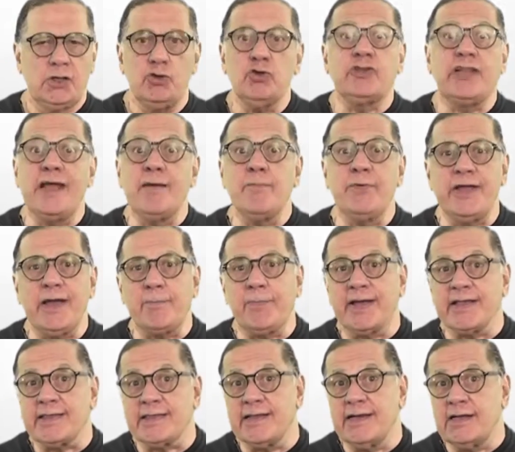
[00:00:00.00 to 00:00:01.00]
E o tempo ia
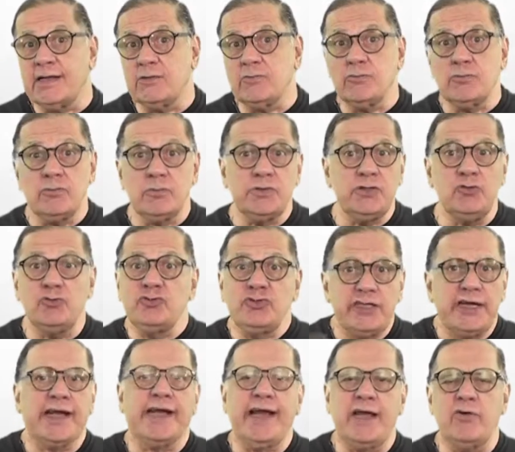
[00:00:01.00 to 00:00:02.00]
passando e um
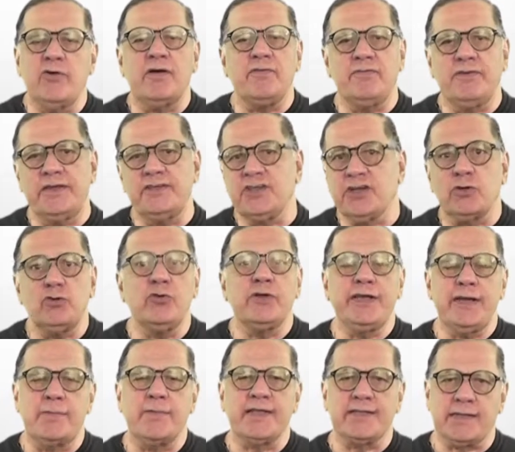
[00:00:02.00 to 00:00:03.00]
dia caiu a ficha que eu não
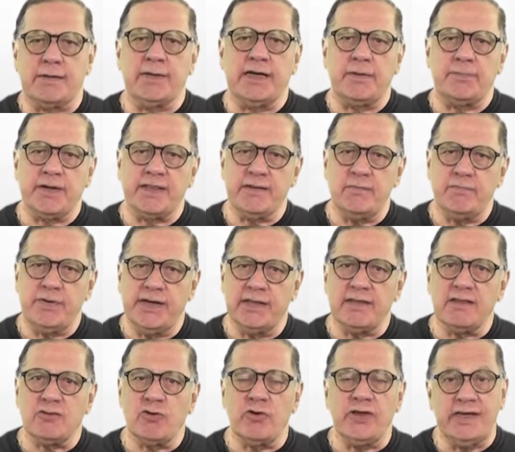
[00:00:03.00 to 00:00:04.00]
queria mais trabalhar para as
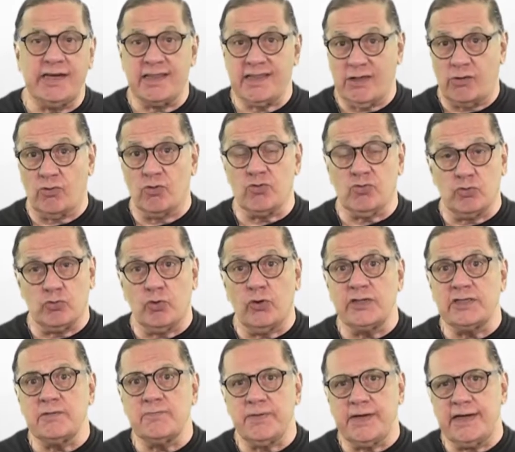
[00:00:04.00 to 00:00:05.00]
empresas, que eu queria ser
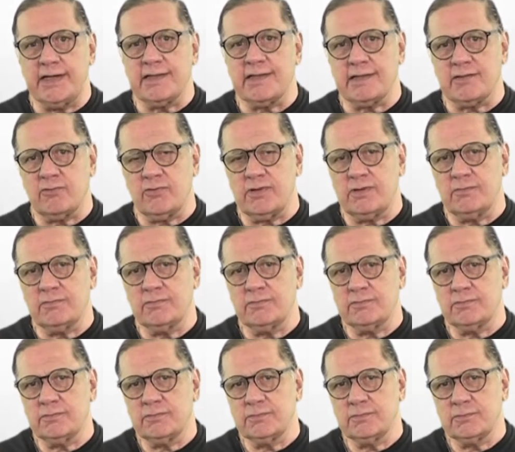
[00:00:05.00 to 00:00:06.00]
consultor de empresas. Né?
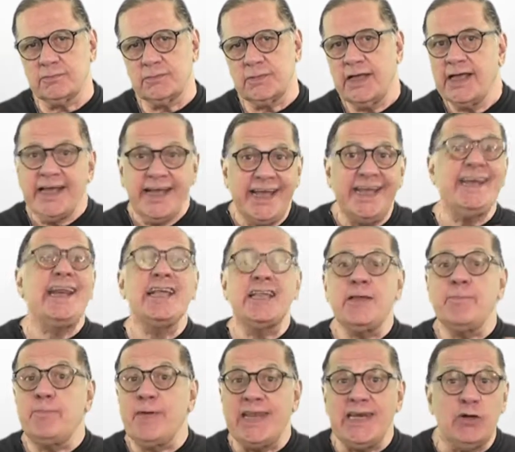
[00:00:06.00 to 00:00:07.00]
E
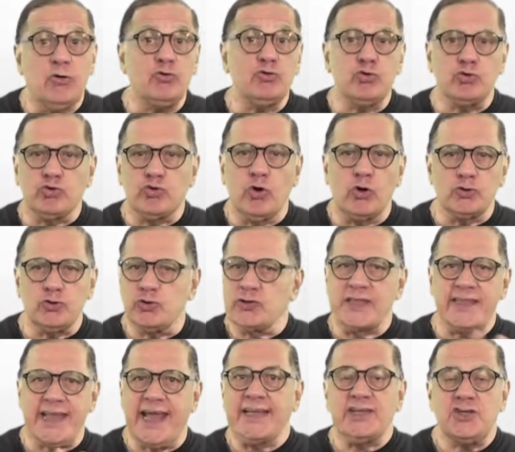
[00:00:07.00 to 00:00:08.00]
nesse período todo,
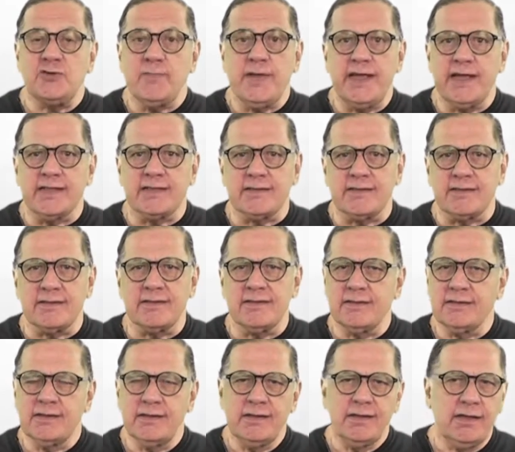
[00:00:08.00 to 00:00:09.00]
de sete meses,
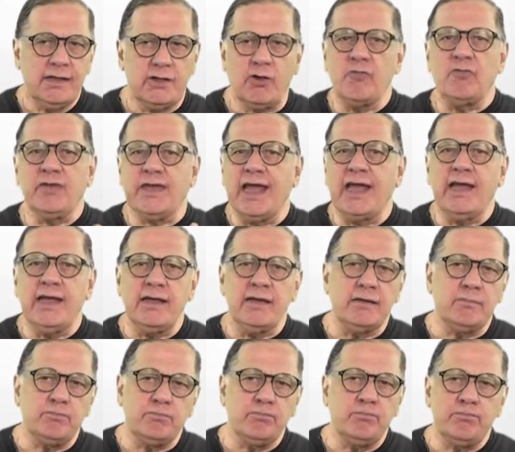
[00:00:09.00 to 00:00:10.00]
que eu
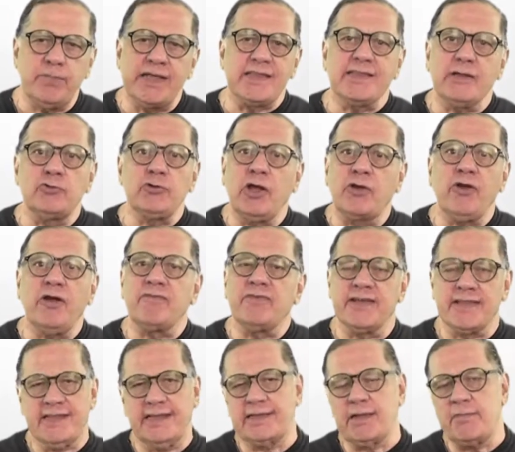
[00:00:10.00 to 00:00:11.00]
fiquei pensando o que eu ia
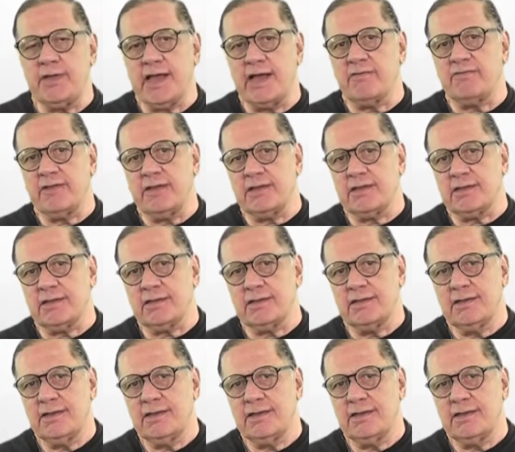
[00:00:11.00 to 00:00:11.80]
fazer da minha vida,